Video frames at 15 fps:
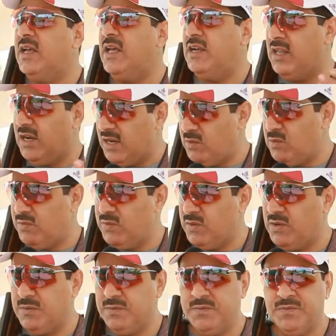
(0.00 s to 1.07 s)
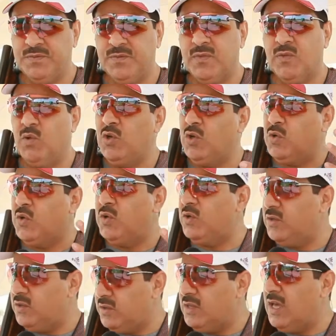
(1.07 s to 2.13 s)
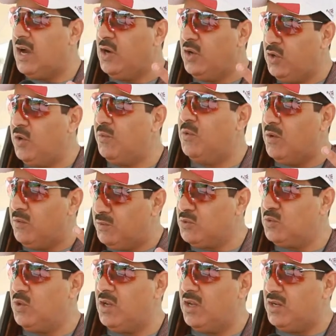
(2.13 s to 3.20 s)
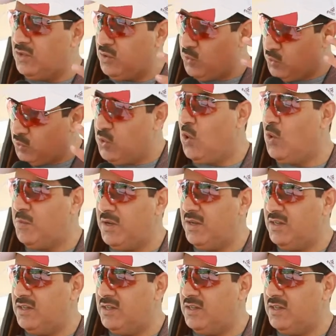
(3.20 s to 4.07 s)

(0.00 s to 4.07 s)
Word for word: اللي الله يوفقهم واللي يكون ذاك اليوم يوم البطوله يكون يومه